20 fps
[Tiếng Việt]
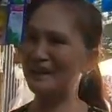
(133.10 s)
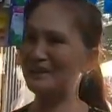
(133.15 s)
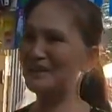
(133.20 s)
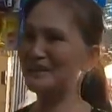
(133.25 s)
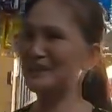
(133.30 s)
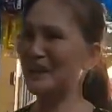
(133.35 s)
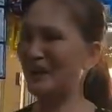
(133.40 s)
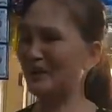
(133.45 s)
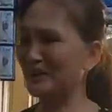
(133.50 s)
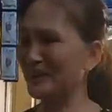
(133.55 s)
gạo cho
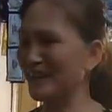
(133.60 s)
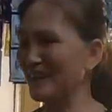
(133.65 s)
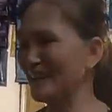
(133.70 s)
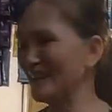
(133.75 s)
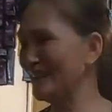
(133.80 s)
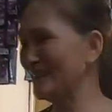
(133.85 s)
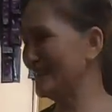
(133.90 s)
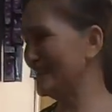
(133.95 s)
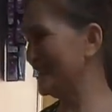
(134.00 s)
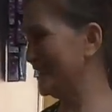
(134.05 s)
Sáu đi.
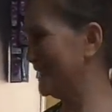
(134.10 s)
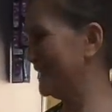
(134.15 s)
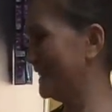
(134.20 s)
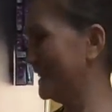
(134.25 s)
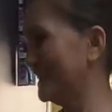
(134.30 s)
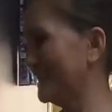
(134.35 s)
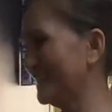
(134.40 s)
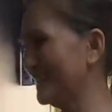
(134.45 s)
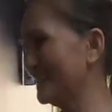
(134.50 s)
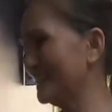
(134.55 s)

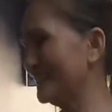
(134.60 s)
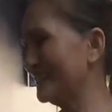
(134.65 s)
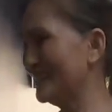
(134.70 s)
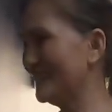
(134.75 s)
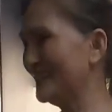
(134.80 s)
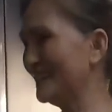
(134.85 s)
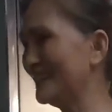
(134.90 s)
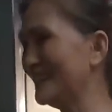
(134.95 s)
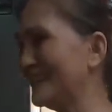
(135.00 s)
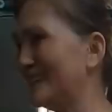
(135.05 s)
Rồi anh
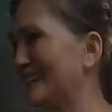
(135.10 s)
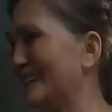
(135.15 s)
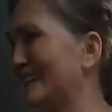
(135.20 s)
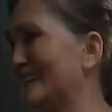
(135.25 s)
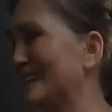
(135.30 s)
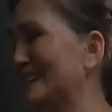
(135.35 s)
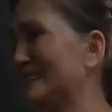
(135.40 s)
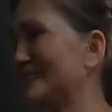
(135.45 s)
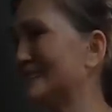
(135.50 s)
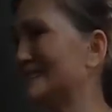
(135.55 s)
Toàn, lát tí
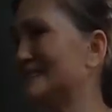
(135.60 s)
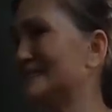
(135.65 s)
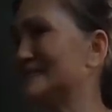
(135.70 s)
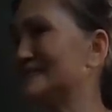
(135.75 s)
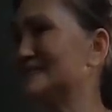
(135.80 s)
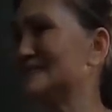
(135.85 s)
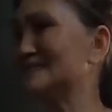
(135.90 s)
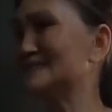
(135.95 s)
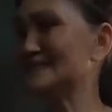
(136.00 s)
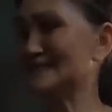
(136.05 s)
qua
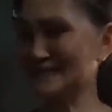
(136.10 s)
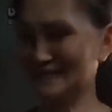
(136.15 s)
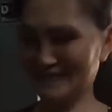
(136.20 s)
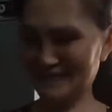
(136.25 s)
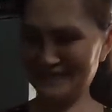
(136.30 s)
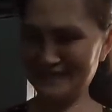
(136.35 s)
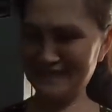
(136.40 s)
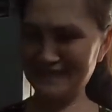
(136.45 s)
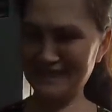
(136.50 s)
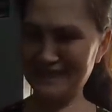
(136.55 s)
qua chơi
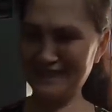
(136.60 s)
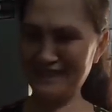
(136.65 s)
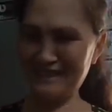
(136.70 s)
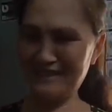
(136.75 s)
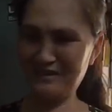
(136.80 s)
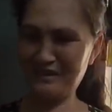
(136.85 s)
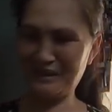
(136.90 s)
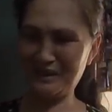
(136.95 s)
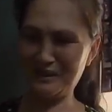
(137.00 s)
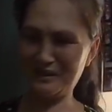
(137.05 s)
kìa.
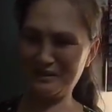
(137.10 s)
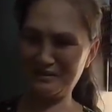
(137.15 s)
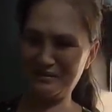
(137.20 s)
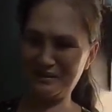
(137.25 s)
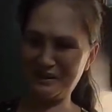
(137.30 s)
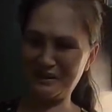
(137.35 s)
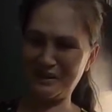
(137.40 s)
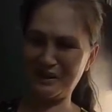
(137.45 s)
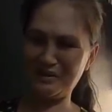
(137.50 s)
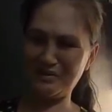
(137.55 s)
Vậy hả?
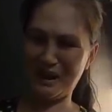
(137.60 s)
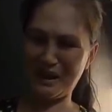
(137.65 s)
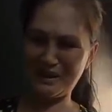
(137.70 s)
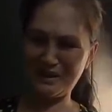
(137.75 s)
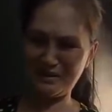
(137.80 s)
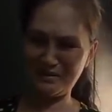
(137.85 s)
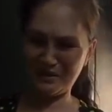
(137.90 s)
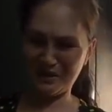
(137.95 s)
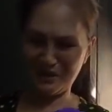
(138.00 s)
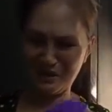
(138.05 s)
Đôi máy
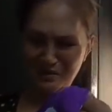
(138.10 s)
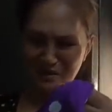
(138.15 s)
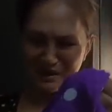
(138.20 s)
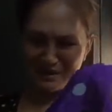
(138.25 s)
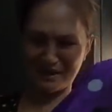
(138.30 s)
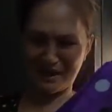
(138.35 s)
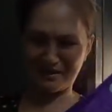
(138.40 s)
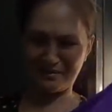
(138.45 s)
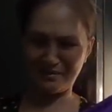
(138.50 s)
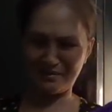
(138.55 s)
cho mua đôi một
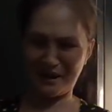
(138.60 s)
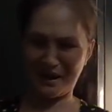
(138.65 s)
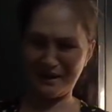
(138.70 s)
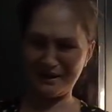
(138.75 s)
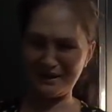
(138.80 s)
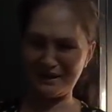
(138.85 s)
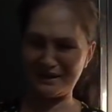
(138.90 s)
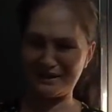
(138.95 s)
tịt máy